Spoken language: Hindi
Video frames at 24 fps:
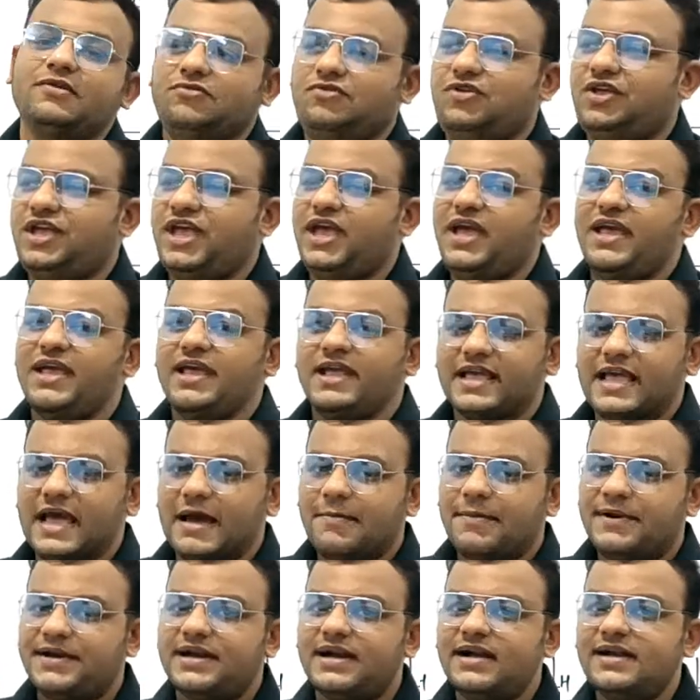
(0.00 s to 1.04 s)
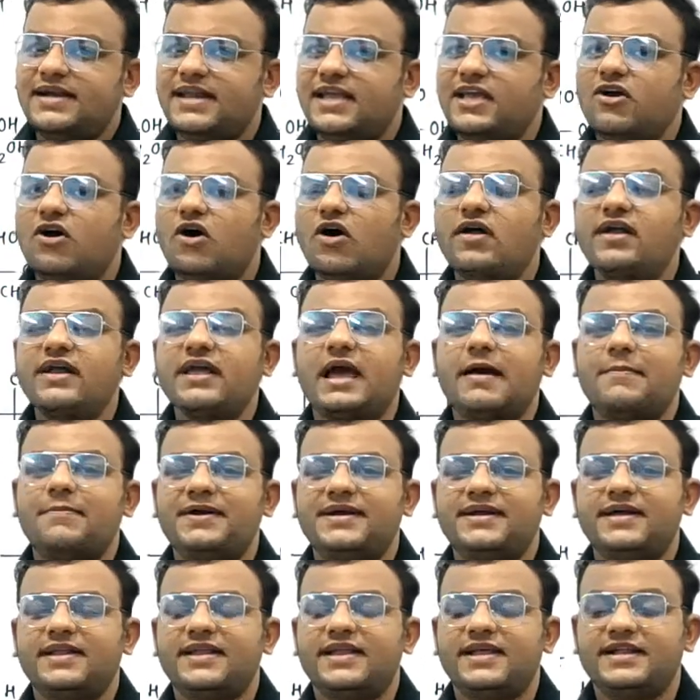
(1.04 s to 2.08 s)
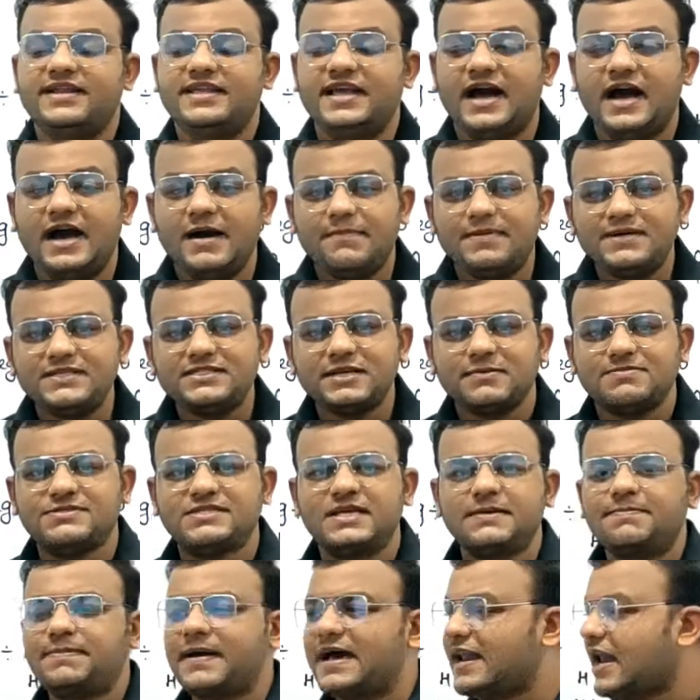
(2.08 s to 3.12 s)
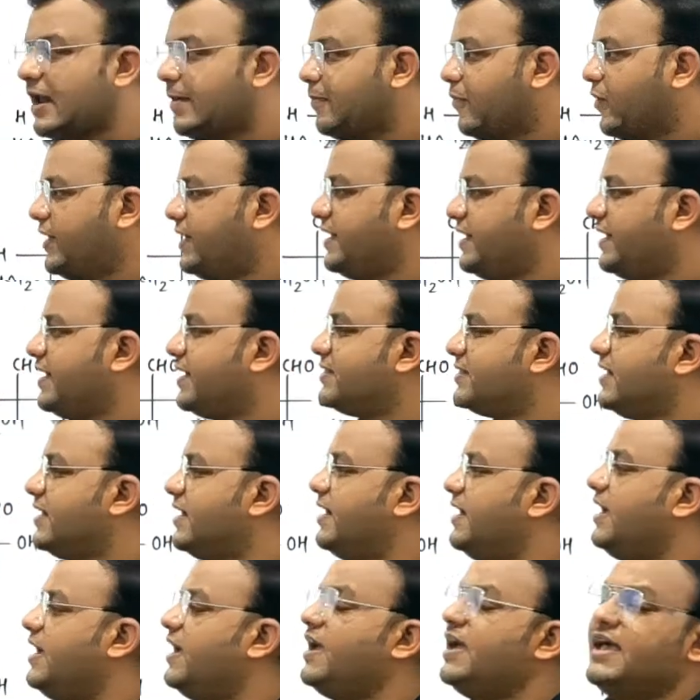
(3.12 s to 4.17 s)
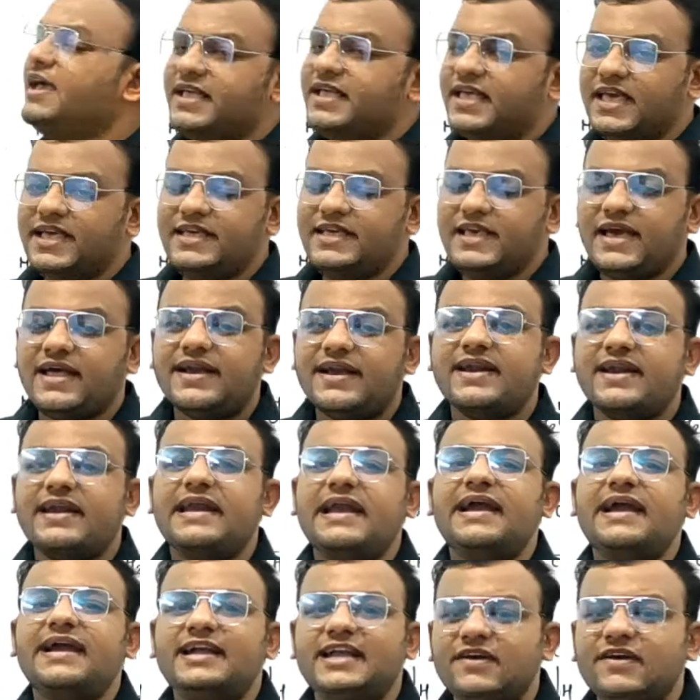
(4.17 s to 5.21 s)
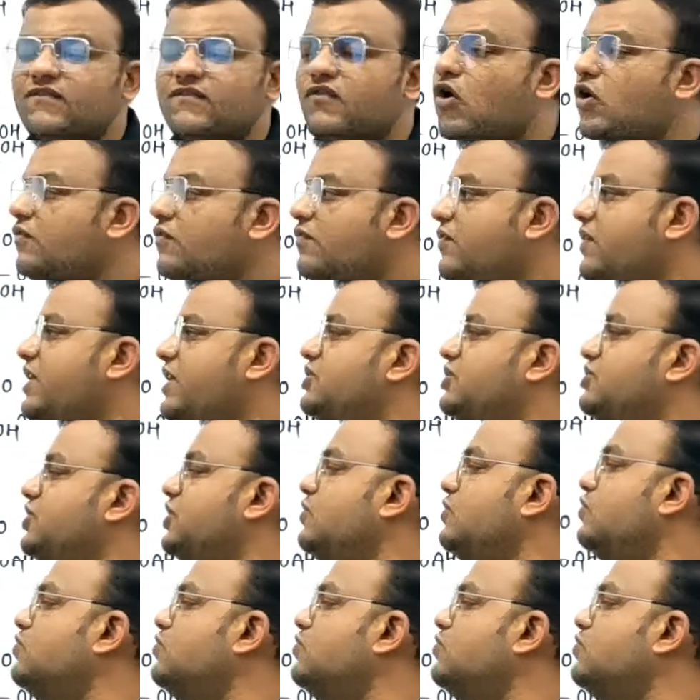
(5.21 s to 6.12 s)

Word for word: ठीक है कैपिटल डी और कैपिटल एल यहां पर सबसे पहला पॉइंट ये आता है कि ये रिलेटिव कॉन्फ़िगरेशन